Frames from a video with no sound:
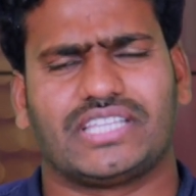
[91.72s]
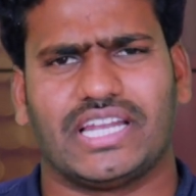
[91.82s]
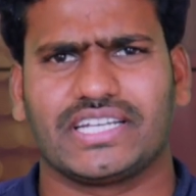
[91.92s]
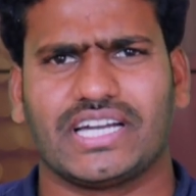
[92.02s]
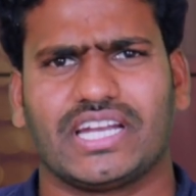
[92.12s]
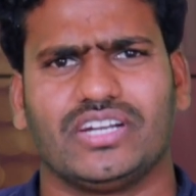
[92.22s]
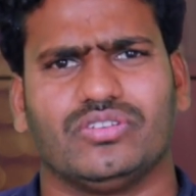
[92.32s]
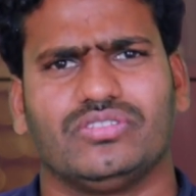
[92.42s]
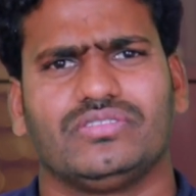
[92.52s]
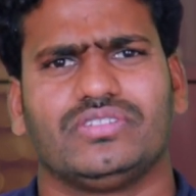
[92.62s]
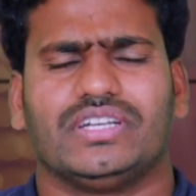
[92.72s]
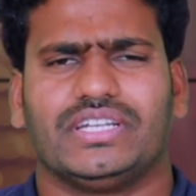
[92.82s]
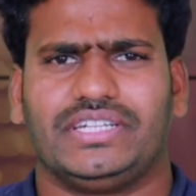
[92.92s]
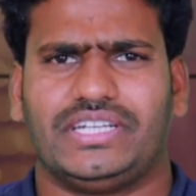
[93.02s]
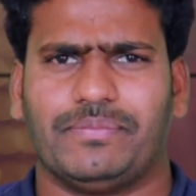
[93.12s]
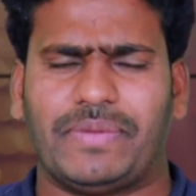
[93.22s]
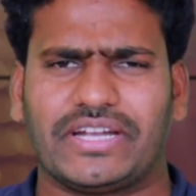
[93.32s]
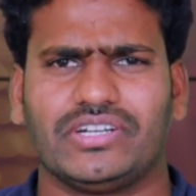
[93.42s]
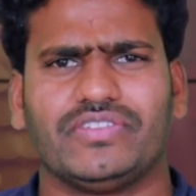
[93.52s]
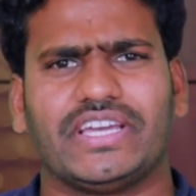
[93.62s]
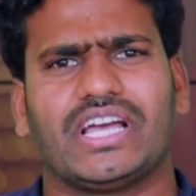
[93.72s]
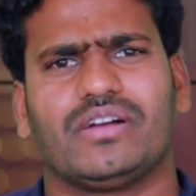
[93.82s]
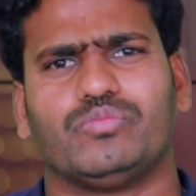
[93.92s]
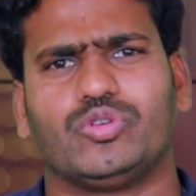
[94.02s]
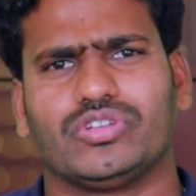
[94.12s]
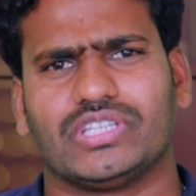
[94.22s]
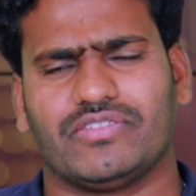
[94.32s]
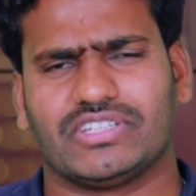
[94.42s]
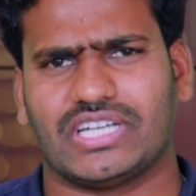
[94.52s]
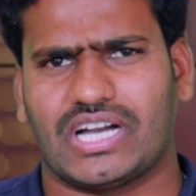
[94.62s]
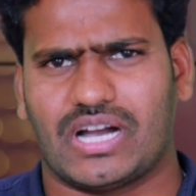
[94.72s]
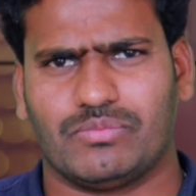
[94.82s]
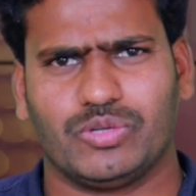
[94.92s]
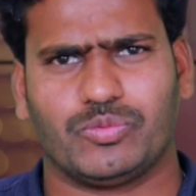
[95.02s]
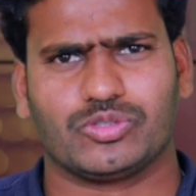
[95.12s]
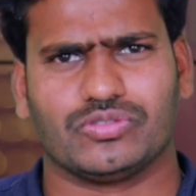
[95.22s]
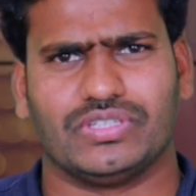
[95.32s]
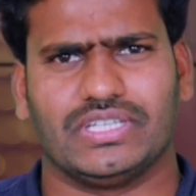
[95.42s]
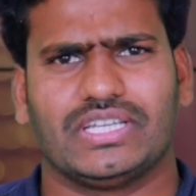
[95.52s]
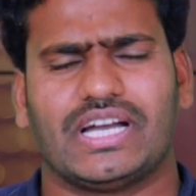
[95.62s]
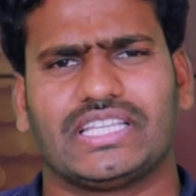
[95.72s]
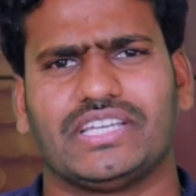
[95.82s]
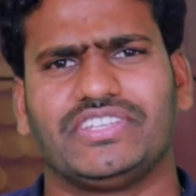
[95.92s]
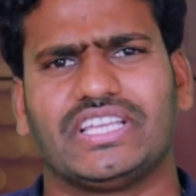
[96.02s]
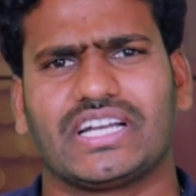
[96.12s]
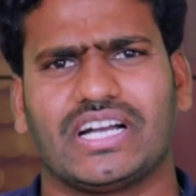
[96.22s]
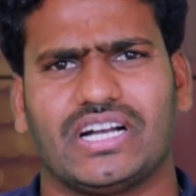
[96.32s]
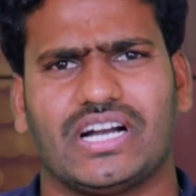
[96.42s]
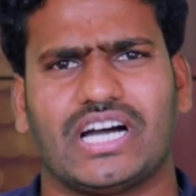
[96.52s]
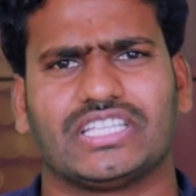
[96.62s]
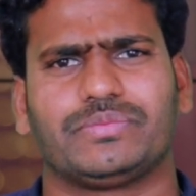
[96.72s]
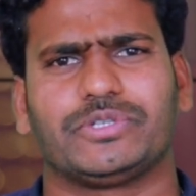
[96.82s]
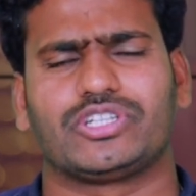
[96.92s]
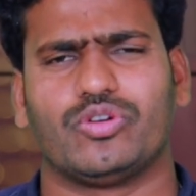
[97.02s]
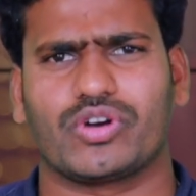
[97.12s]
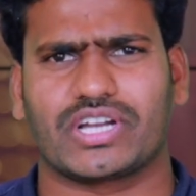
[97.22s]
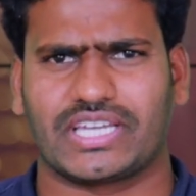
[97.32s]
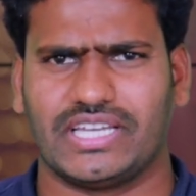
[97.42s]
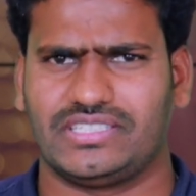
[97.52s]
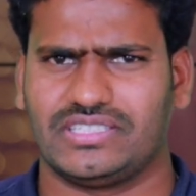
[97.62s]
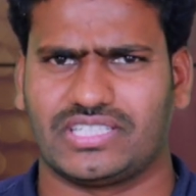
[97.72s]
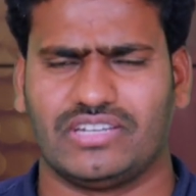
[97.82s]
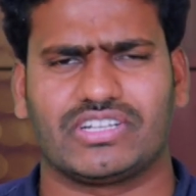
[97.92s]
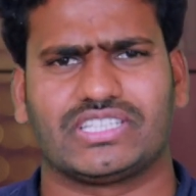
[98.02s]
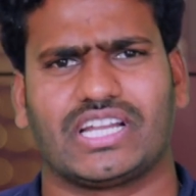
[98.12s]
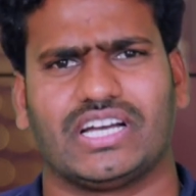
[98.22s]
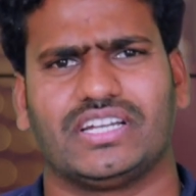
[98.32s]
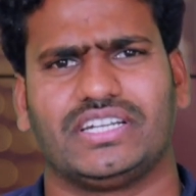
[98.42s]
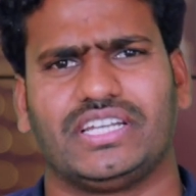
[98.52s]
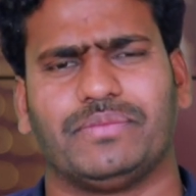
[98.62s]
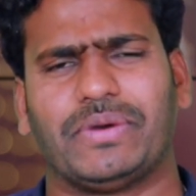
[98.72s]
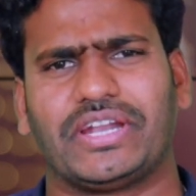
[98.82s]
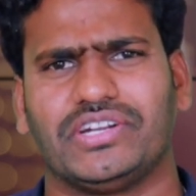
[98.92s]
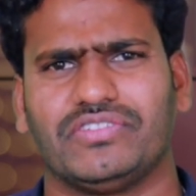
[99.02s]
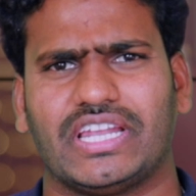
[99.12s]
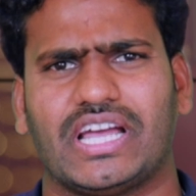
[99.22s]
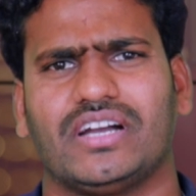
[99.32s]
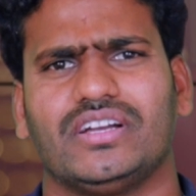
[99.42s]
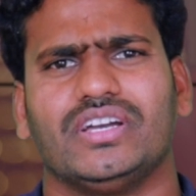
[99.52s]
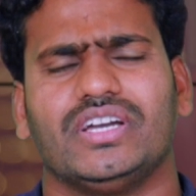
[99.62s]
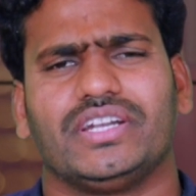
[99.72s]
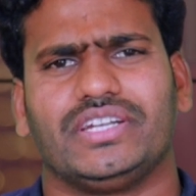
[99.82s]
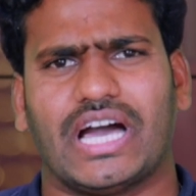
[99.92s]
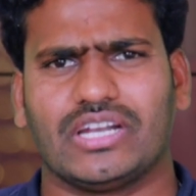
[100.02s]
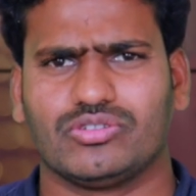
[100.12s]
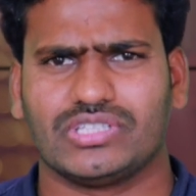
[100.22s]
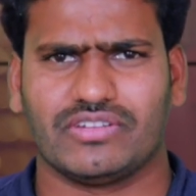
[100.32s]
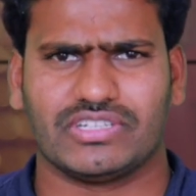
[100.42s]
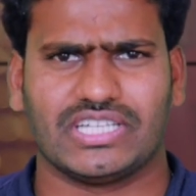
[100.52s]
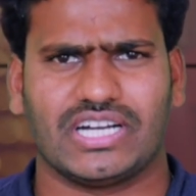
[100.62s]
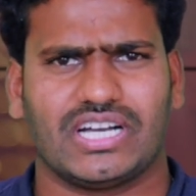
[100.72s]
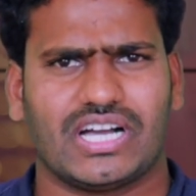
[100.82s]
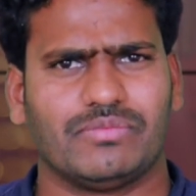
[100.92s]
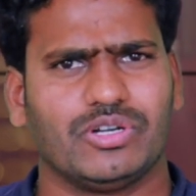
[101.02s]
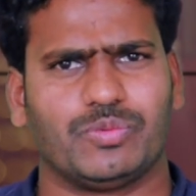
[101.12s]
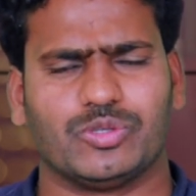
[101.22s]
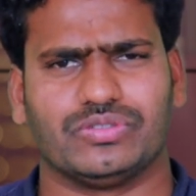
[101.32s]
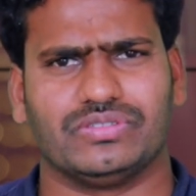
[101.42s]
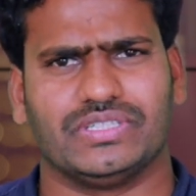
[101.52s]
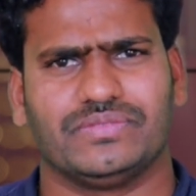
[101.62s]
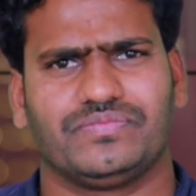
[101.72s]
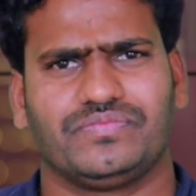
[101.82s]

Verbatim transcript: తెలంగాణలో డెబ్బై రెండు వేల మూడు వందల వద్ద అమ్ముడుపోతుంది అదేవిధంగా ఆంధ్రప్రదేశ్లో ఒక కేజీ సిల్వర్ ధర డెబ్బై రెండు వేల నాలుగు వందల వద్ద అమ్ముడుపోతుంది